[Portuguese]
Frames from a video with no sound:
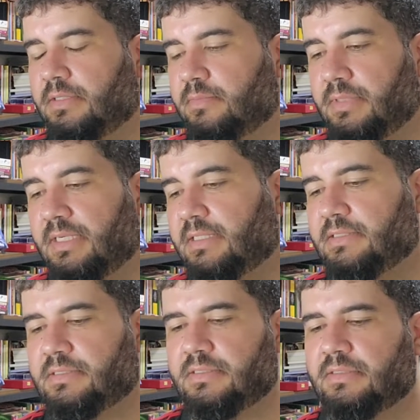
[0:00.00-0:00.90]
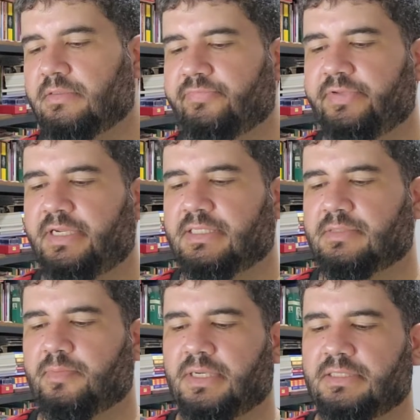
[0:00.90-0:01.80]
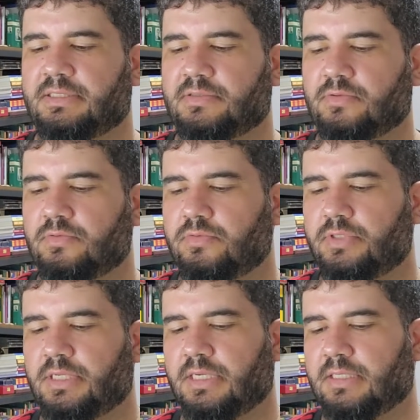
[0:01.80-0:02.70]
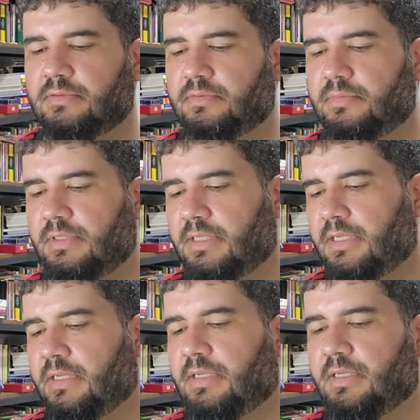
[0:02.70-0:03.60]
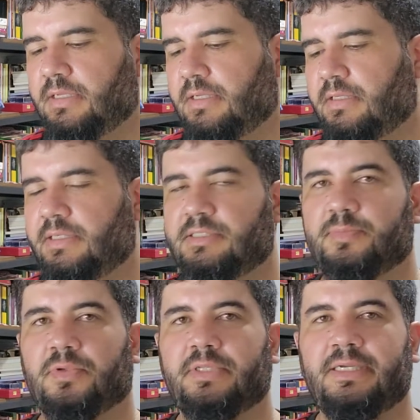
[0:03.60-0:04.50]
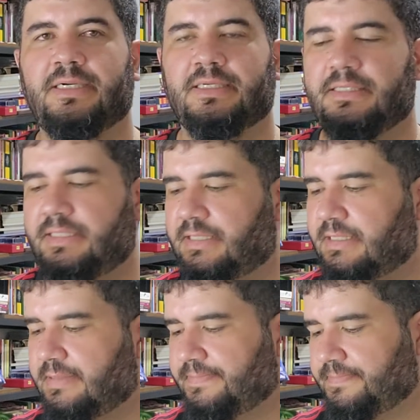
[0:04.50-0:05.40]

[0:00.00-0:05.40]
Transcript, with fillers: Mas vire as páginas com cuidado, eles podem cair.